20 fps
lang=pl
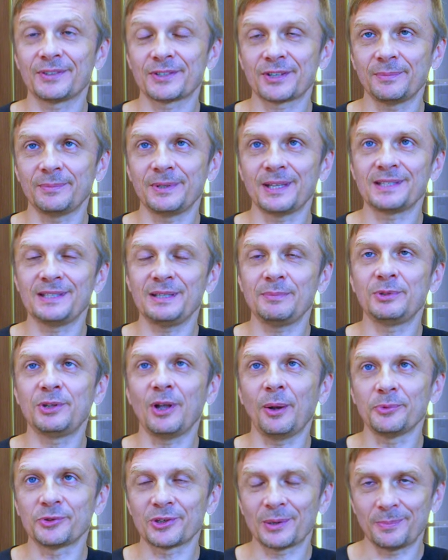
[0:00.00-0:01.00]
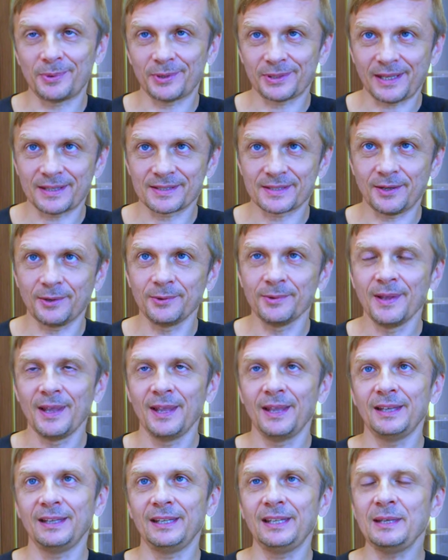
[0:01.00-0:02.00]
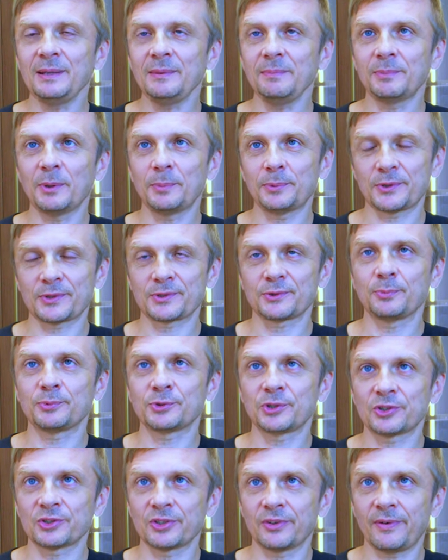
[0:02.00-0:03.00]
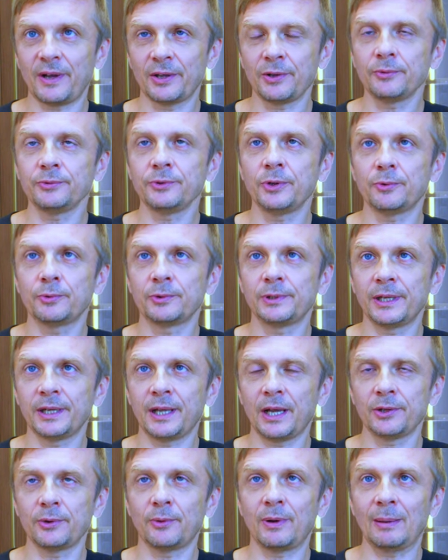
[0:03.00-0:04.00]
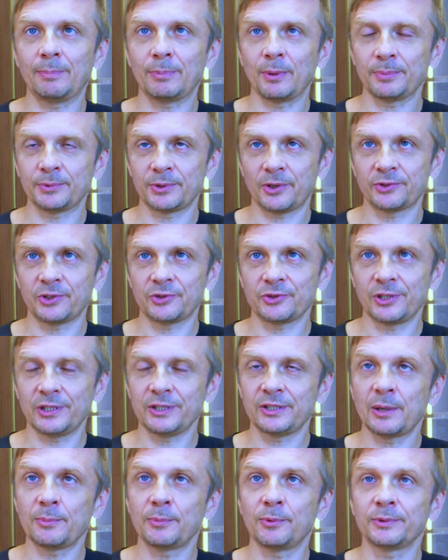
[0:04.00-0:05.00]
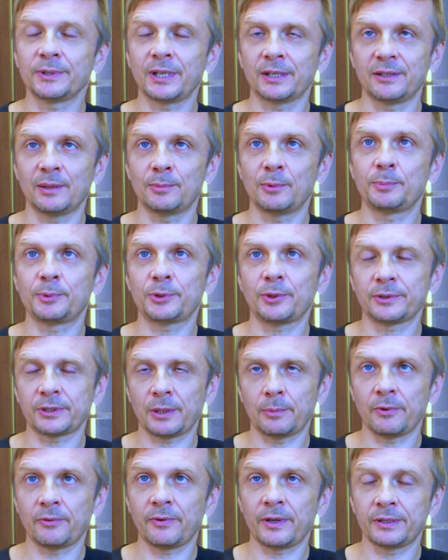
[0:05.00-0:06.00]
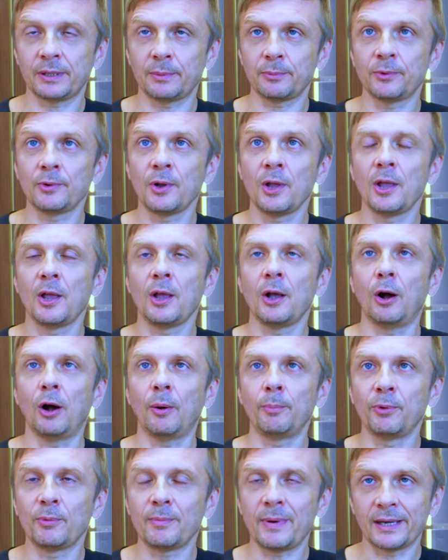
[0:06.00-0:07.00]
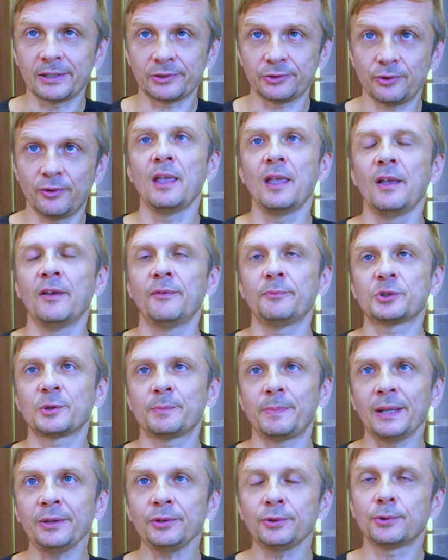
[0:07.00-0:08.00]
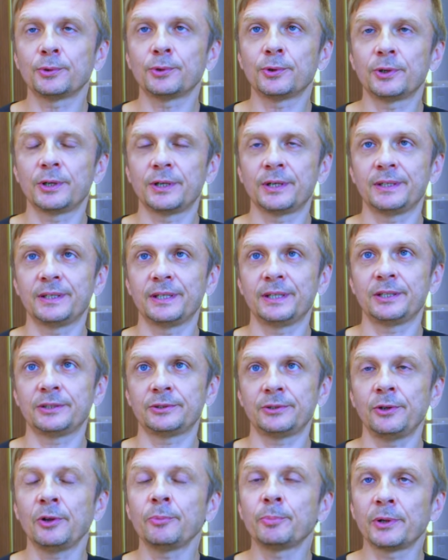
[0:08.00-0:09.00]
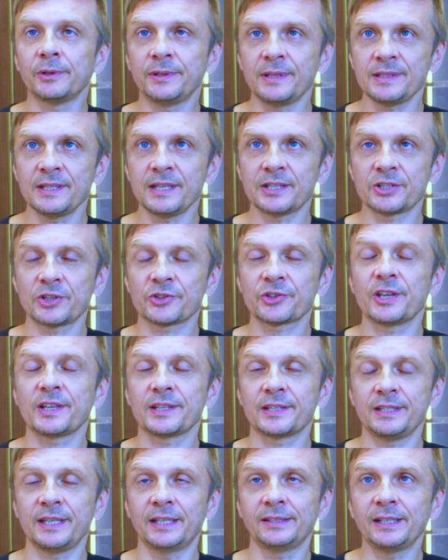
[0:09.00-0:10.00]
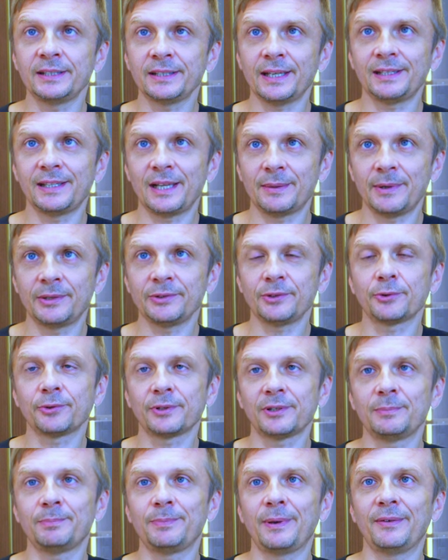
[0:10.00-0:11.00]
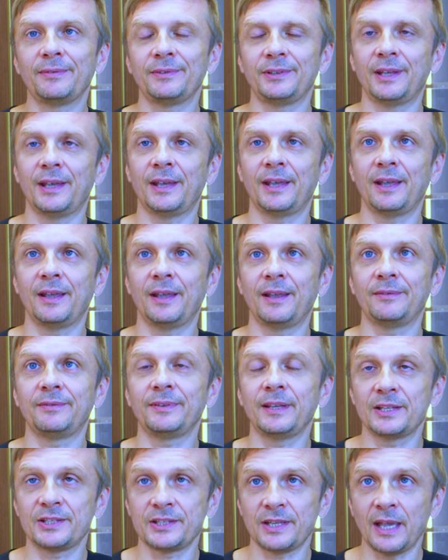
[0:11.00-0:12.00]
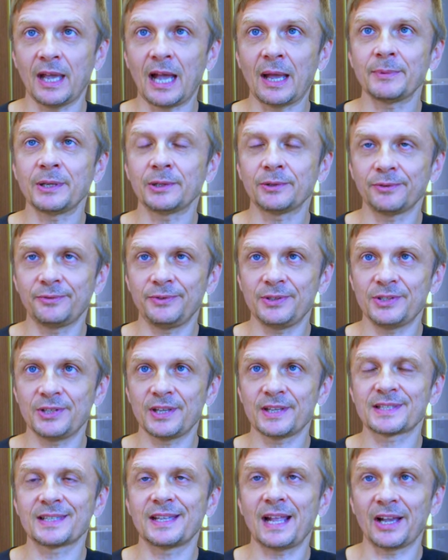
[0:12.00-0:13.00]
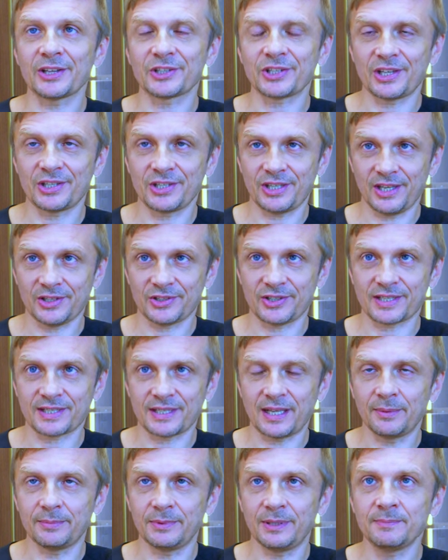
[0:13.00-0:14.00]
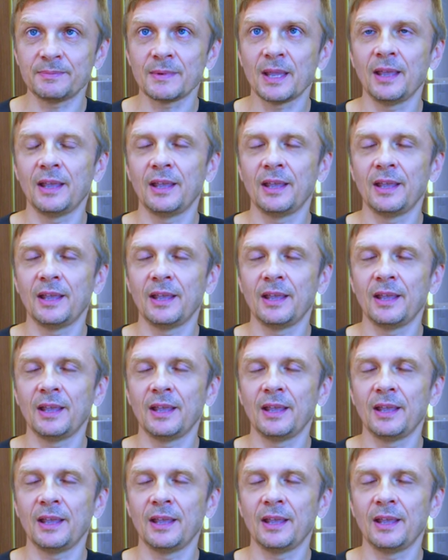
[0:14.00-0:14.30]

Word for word: sobie z nim dobrze poradzą po prostu przeżywają, nie ulegają apoptozie, czyli temu takiemu programowanemu obumarciu. W przypadku kryolizy e, jest jeszcze jeden element, o którym pewnie e, wiecie, a mianowicie zdarza się czasami,